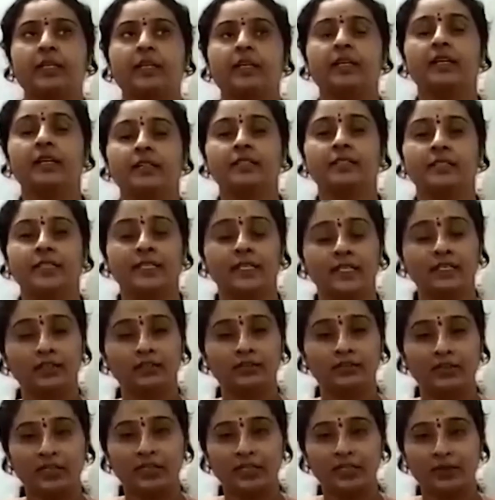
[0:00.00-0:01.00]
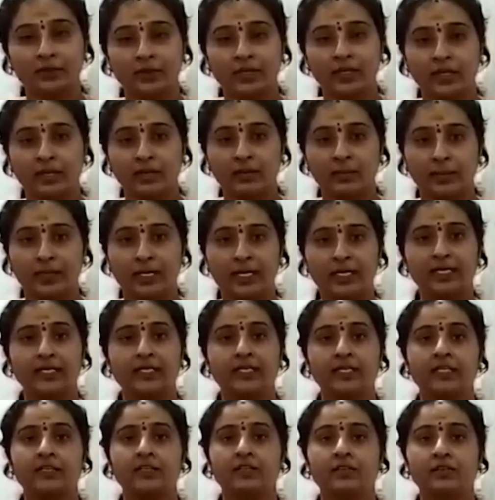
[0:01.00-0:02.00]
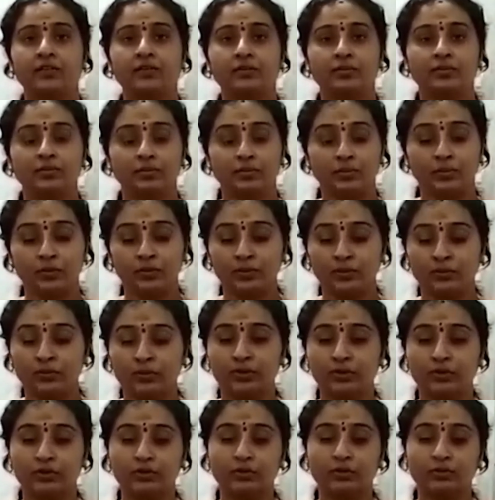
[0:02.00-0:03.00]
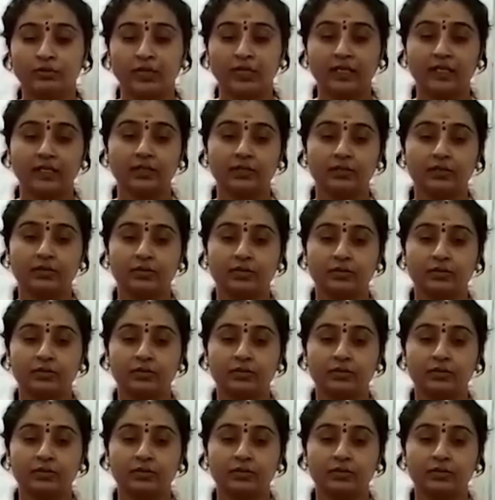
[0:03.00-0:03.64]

ఇలా చేయడం ద్వారా కూడా బాలికలలో ముందు ముందు వాళ్లకు